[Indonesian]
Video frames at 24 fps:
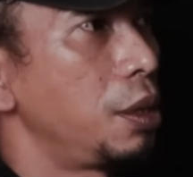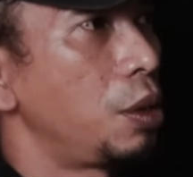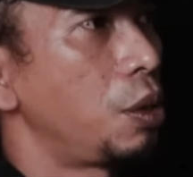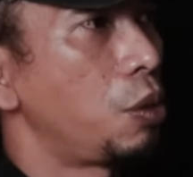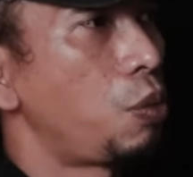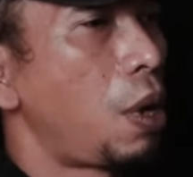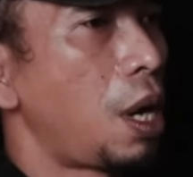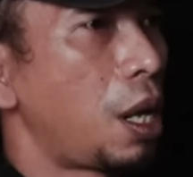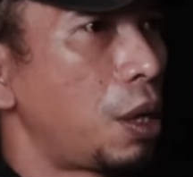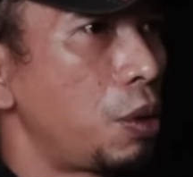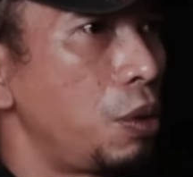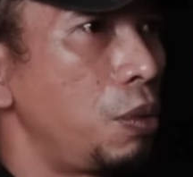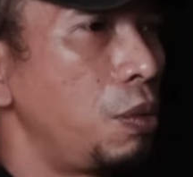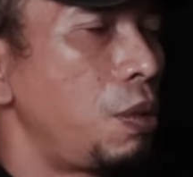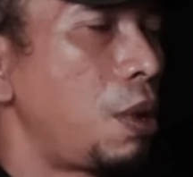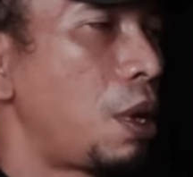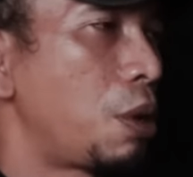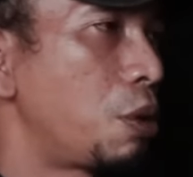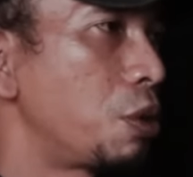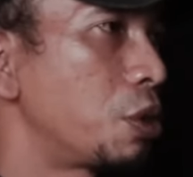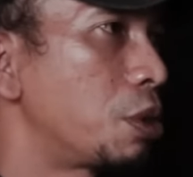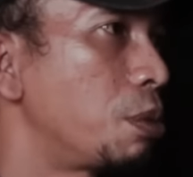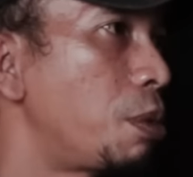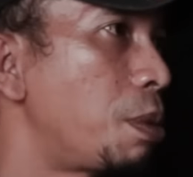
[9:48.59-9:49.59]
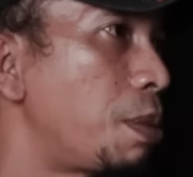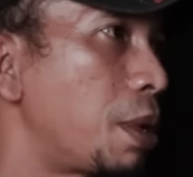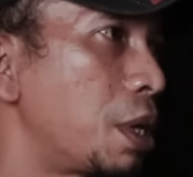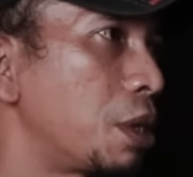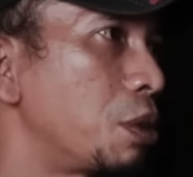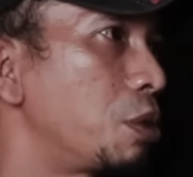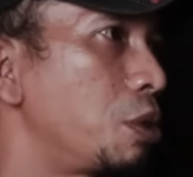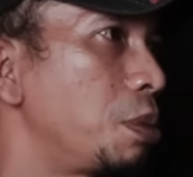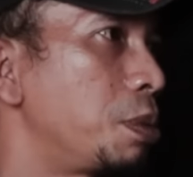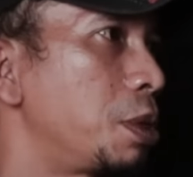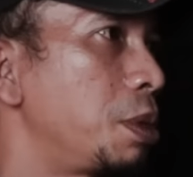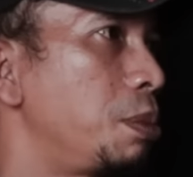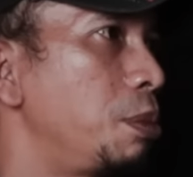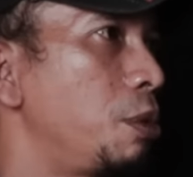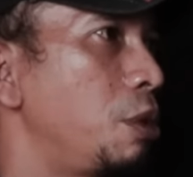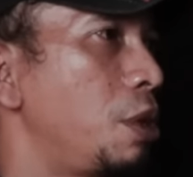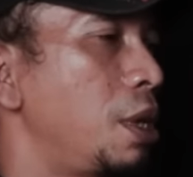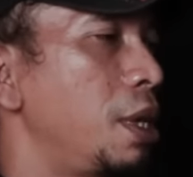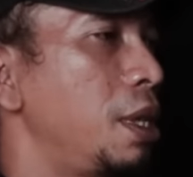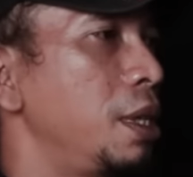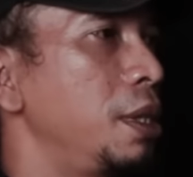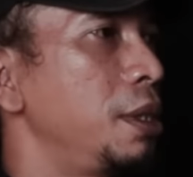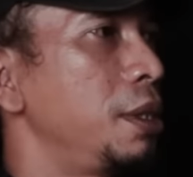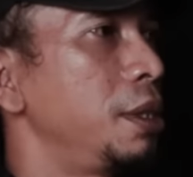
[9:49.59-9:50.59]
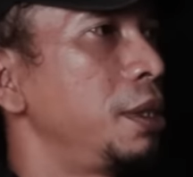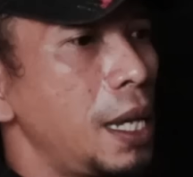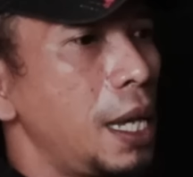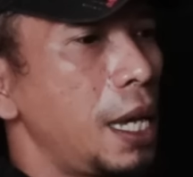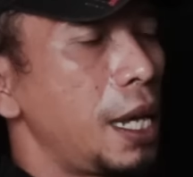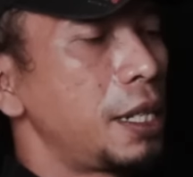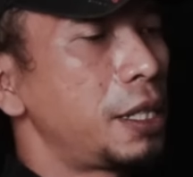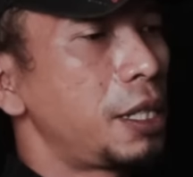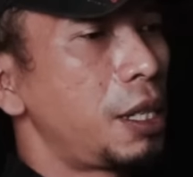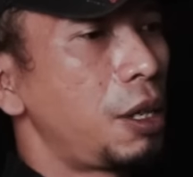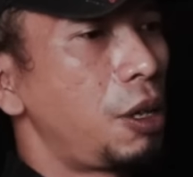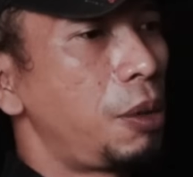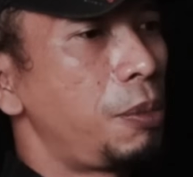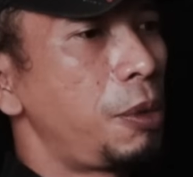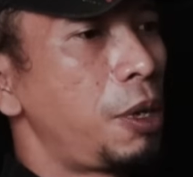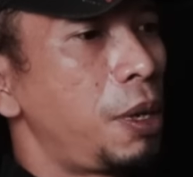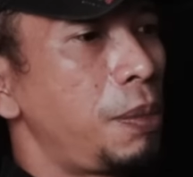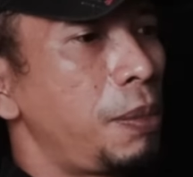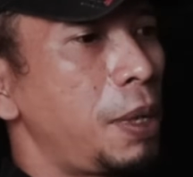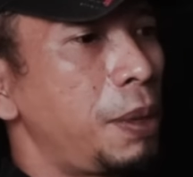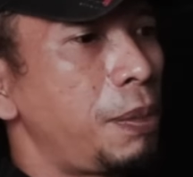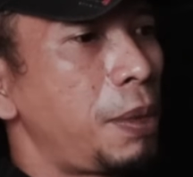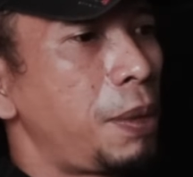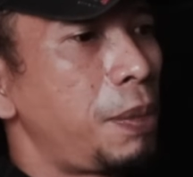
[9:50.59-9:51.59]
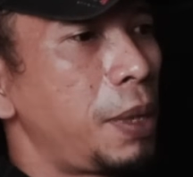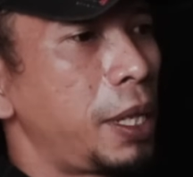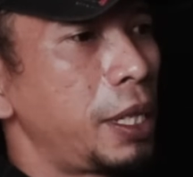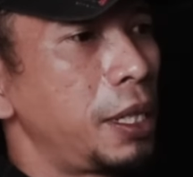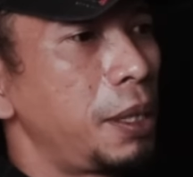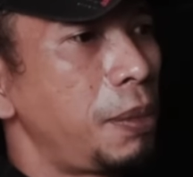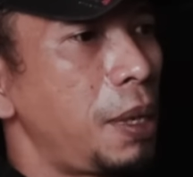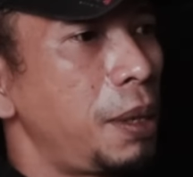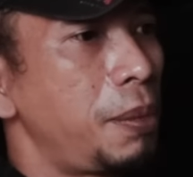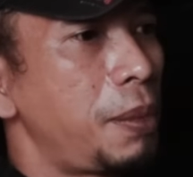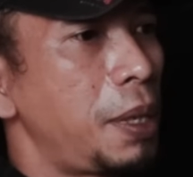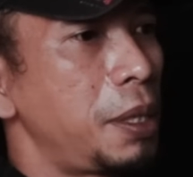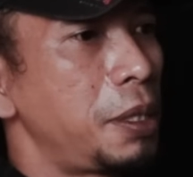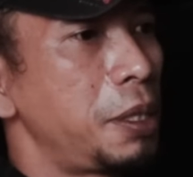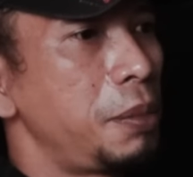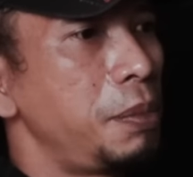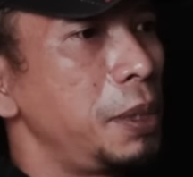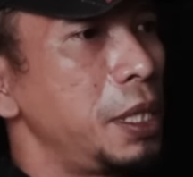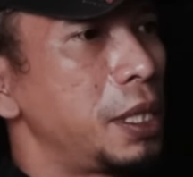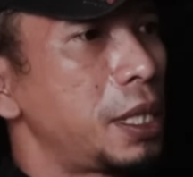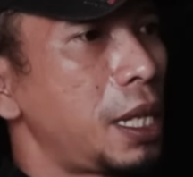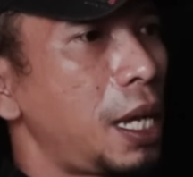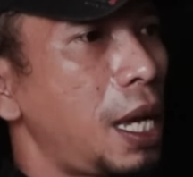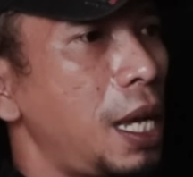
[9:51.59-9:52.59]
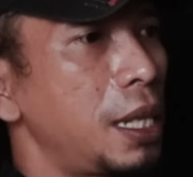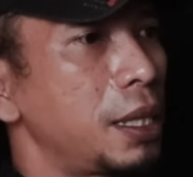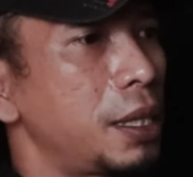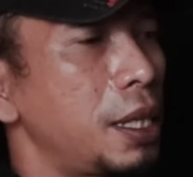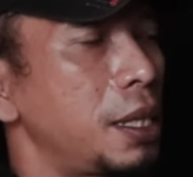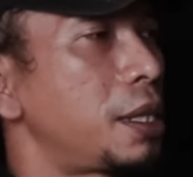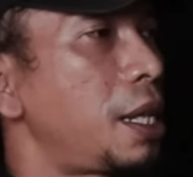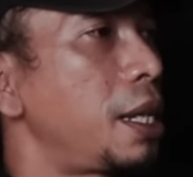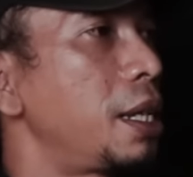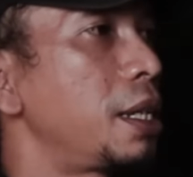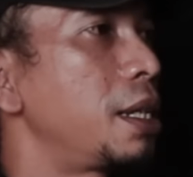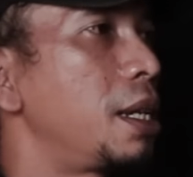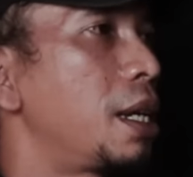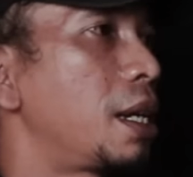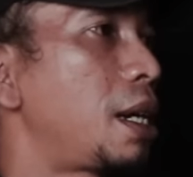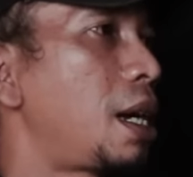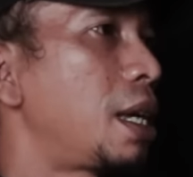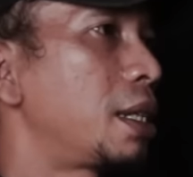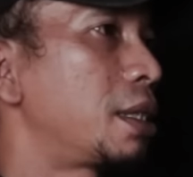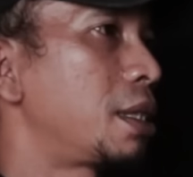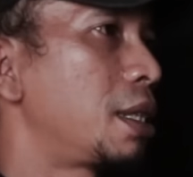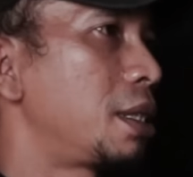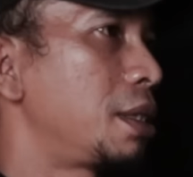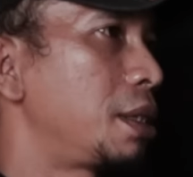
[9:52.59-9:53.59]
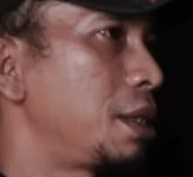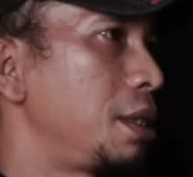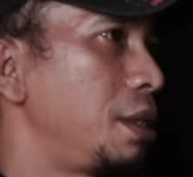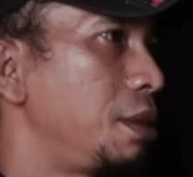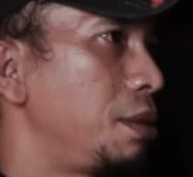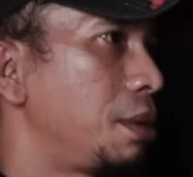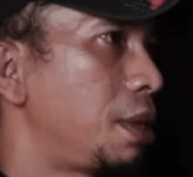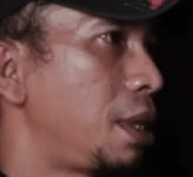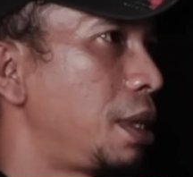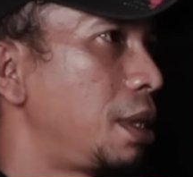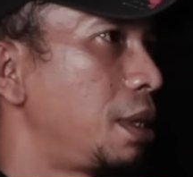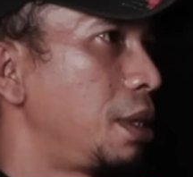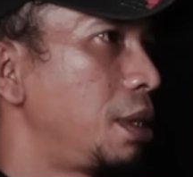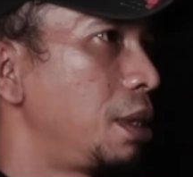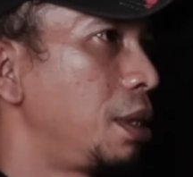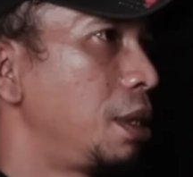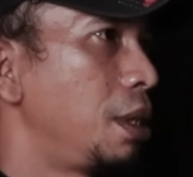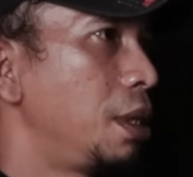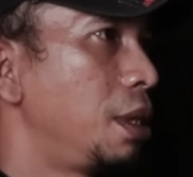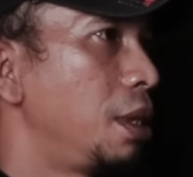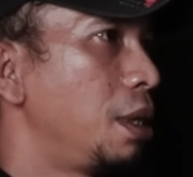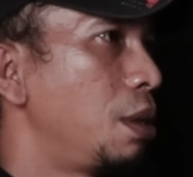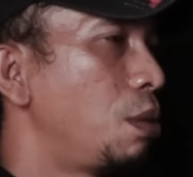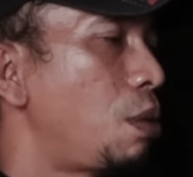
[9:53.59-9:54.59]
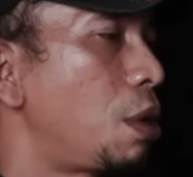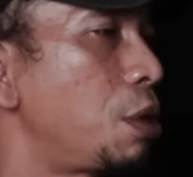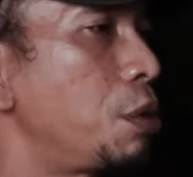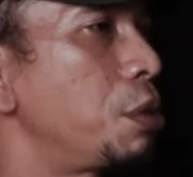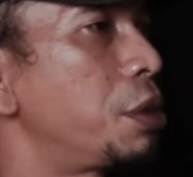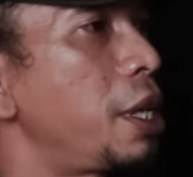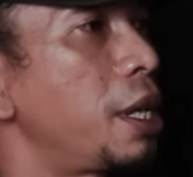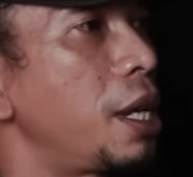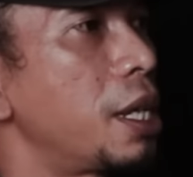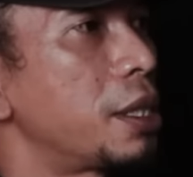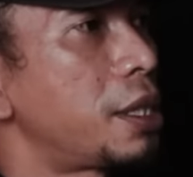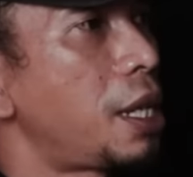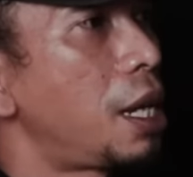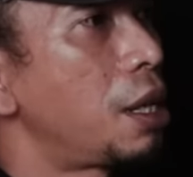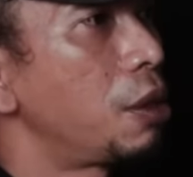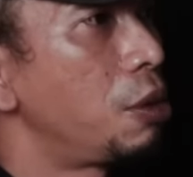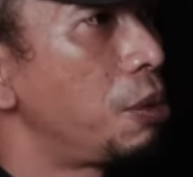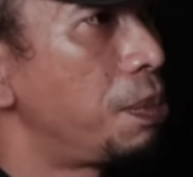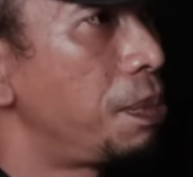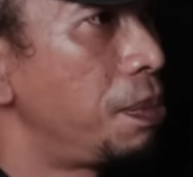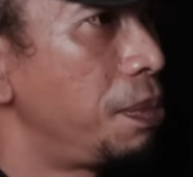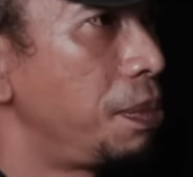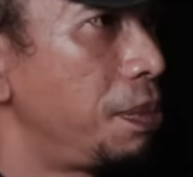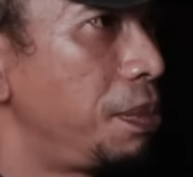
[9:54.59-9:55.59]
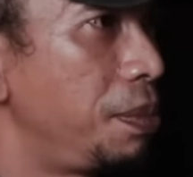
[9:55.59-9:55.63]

Warung-warung semua pada tutup semua. Akhirnya saya ngomong sama mamang ini, mang masih bisa antar saya nggak ke atas gitu kan. Waduh, saya nggak sanggup.